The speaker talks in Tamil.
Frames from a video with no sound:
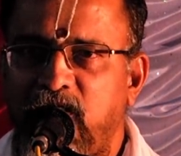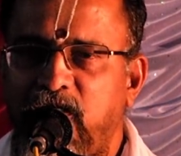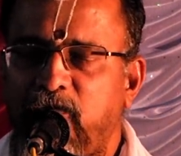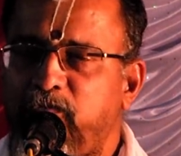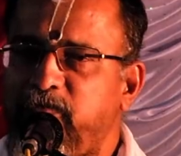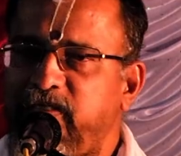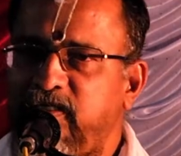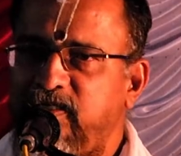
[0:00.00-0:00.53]

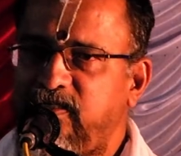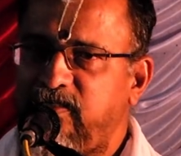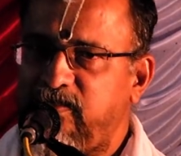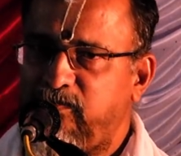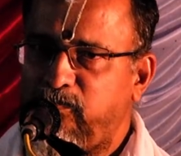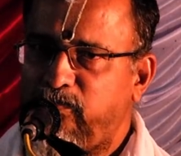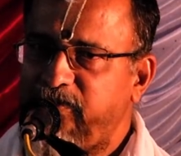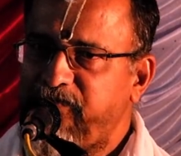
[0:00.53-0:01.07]
அவருடைய
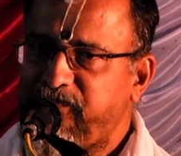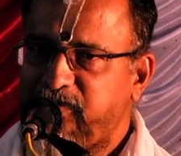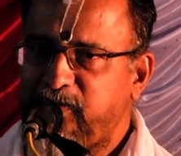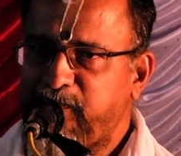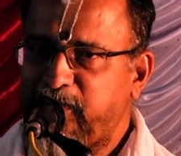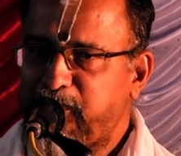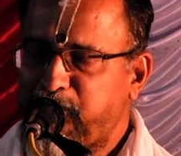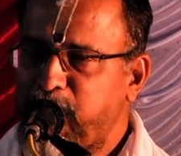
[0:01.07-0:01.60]

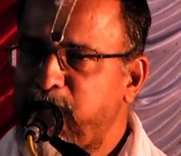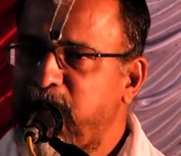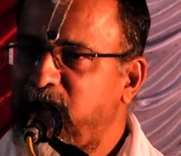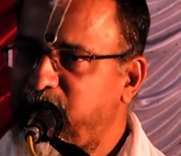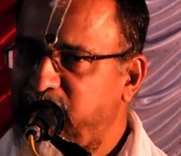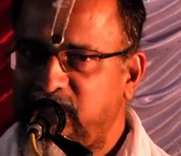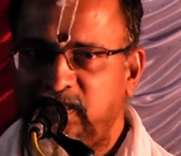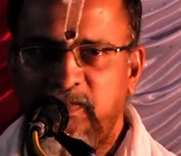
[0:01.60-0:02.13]
ஒய்ஃப்க்கு பட்டு
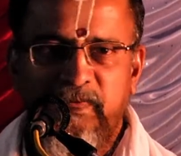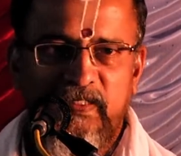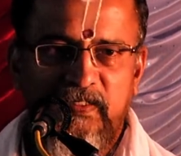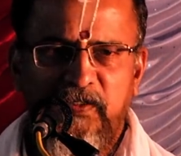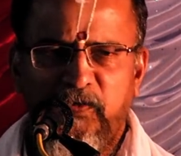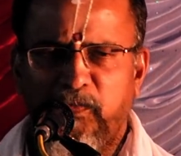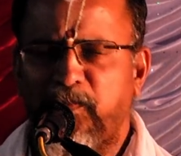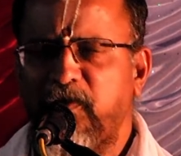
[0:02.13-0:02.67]
மாமின்னு
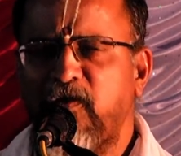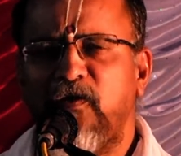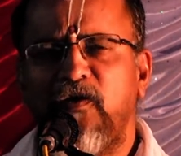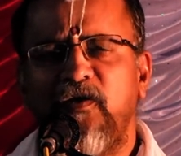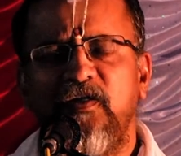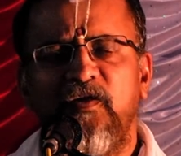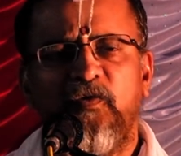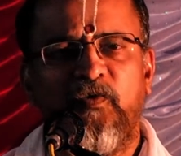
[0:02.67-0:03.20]
பேர் ரொம்ப
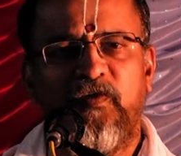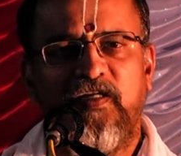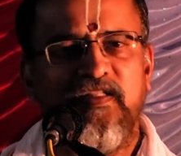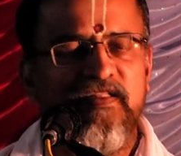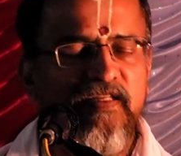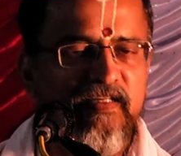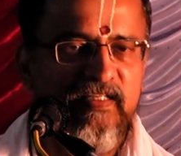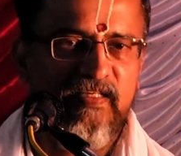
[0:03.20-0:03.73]
நாளாக
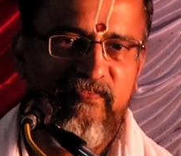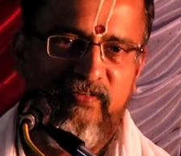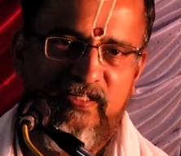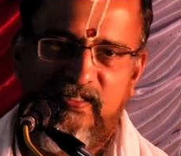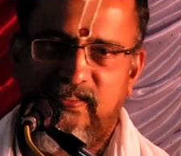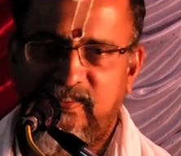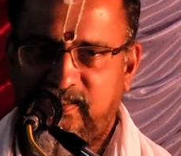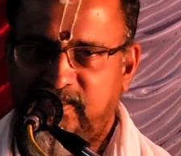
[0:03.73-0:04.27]
குழந்தை இல்லை
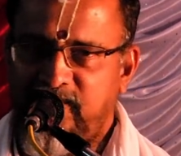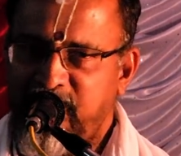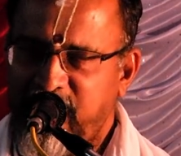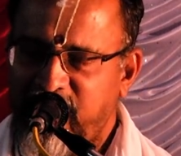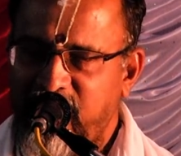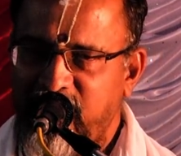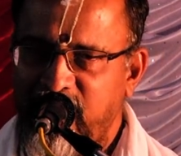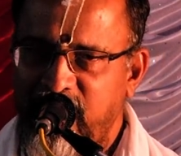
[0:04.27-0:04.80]
அவர்களுக்கு
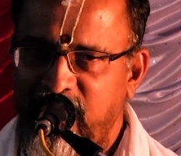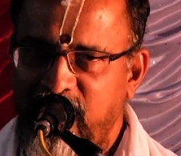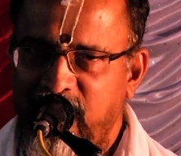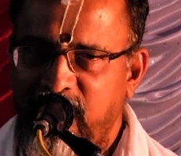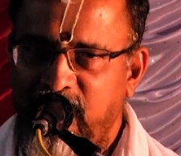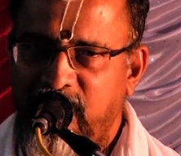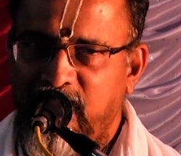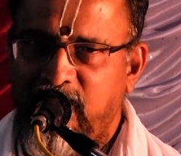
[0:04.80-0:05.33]

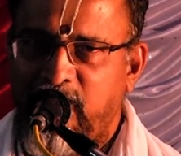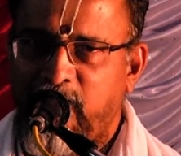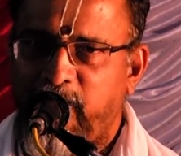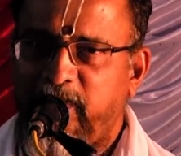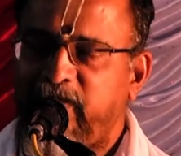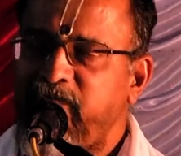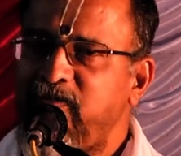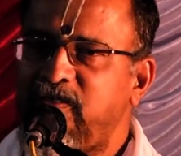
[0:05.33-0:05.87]

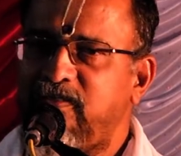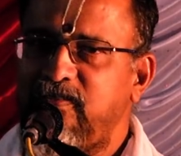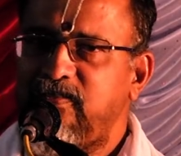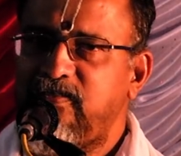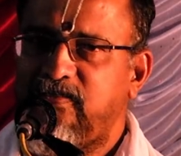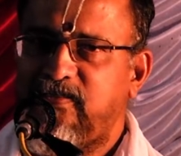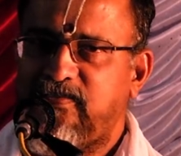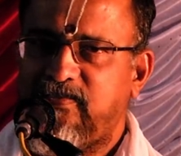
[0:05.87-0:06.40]
பெரிவா
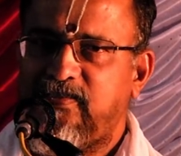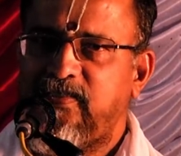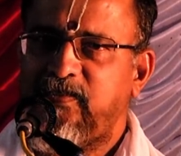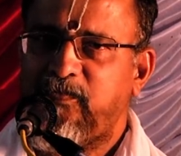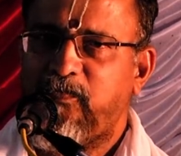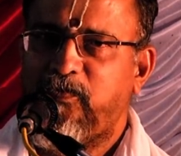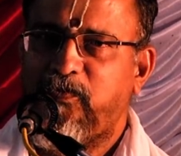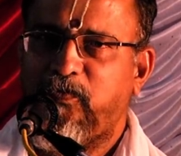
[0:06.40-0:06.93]
அனுகிரகத்தில்
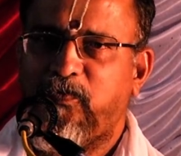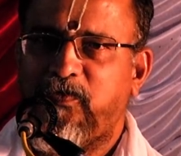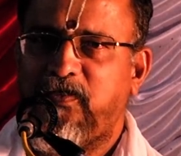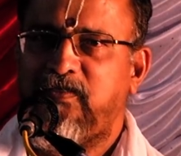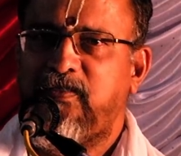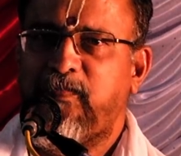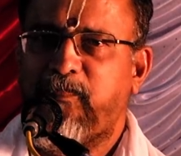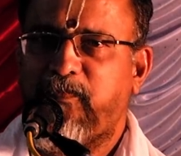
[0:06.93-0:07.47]
ஒரு
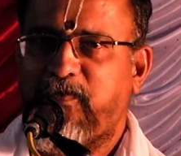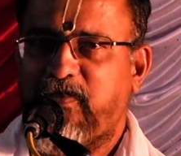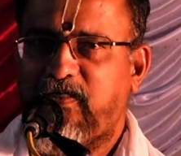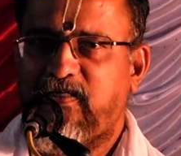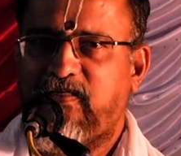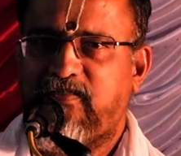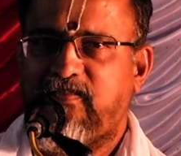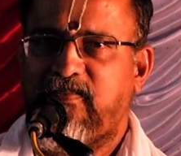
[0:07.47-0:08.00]
குழந்தை
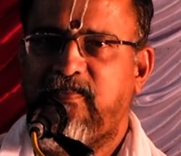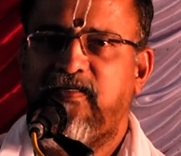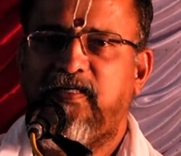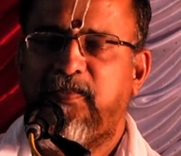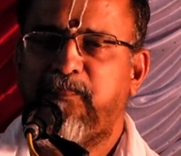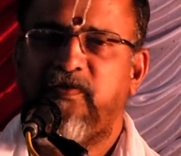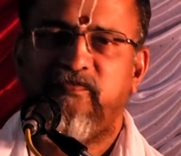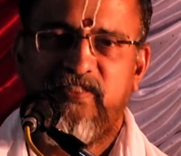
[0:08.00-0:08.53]
பிறக்கிறதுக்கு
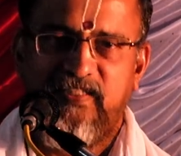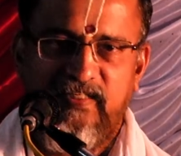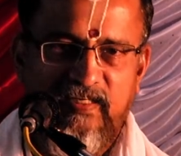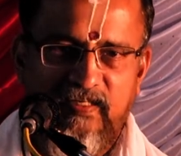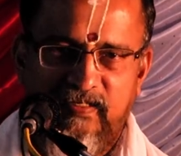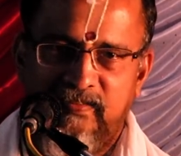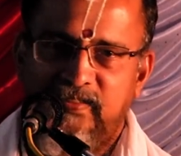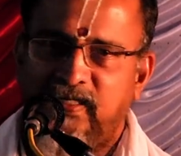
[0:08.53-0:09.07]

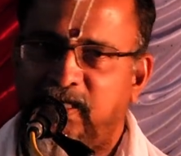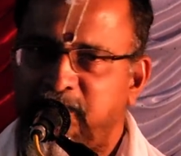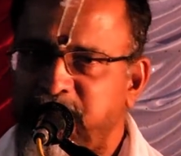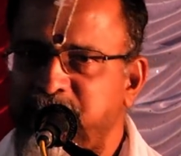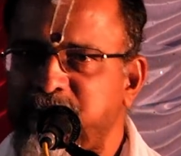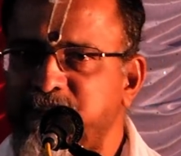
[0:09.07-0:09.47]
கர்ப்பவதியாக இருந்தால்